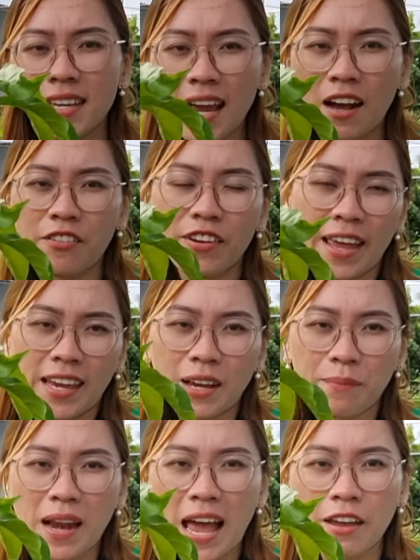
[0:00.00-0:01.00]
chào và hẹn
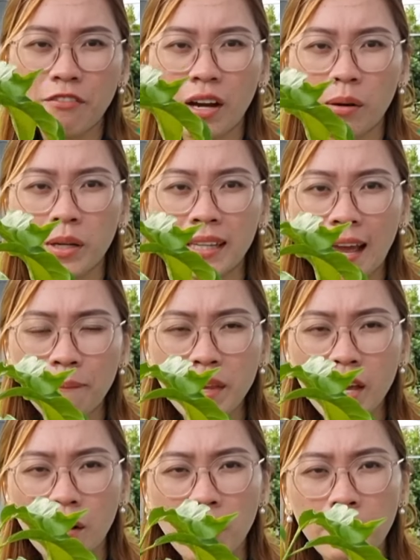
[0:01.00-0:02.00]
gặp lại vào
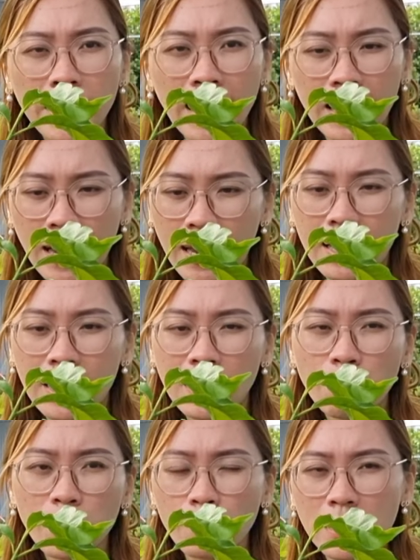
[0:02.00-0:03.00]
18h30 hàng ngày. Ly
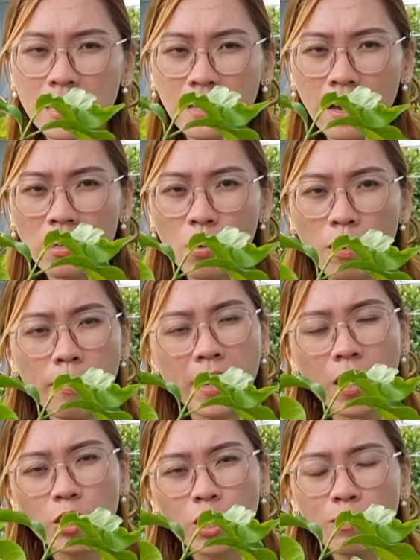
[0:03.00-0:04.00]
tiếp tục chia sẻ cho quý bà
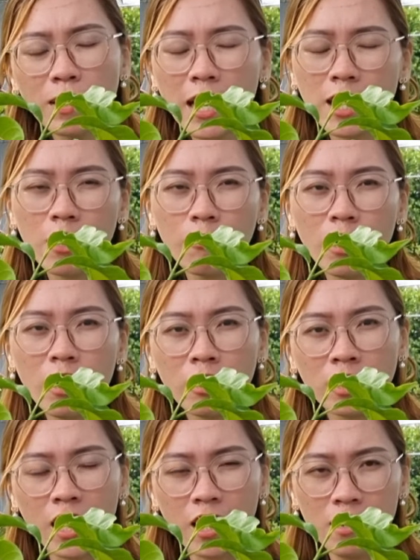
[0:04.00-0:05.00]
con chúng ta nhiều hơn,
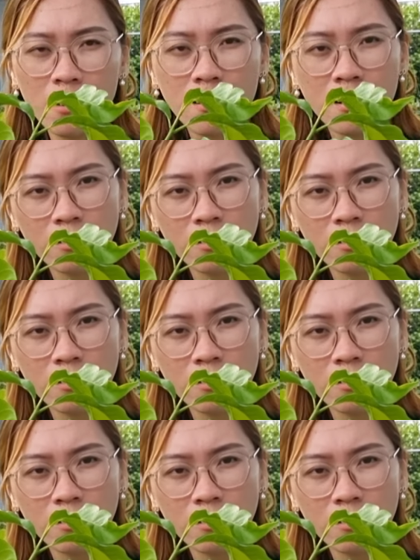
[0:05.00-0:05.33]
kỹ hơn.